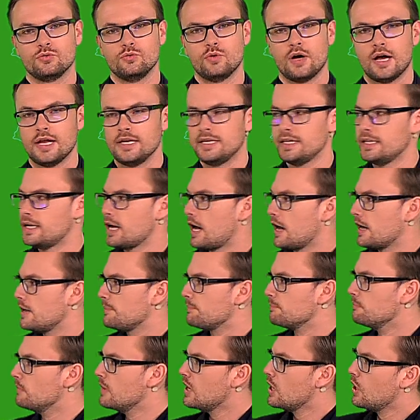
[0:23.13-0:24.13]
Nur an den
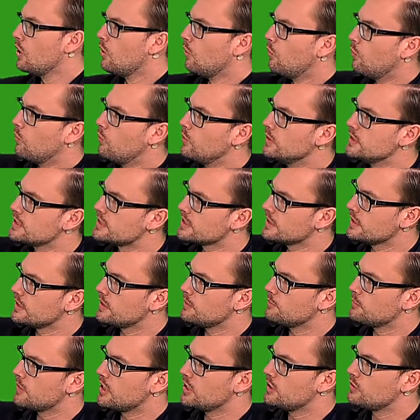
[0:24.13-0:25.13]
Alpen und
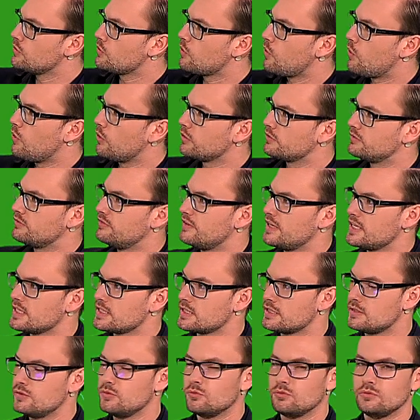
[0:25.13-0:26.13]
im
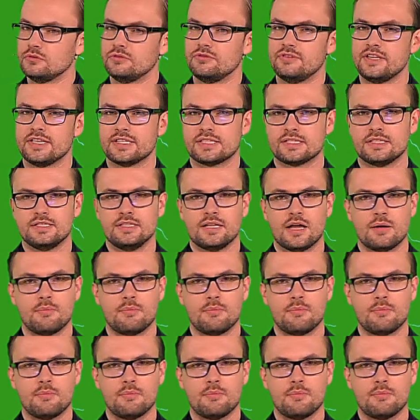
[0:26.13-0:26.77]
Nordwesten und Westen,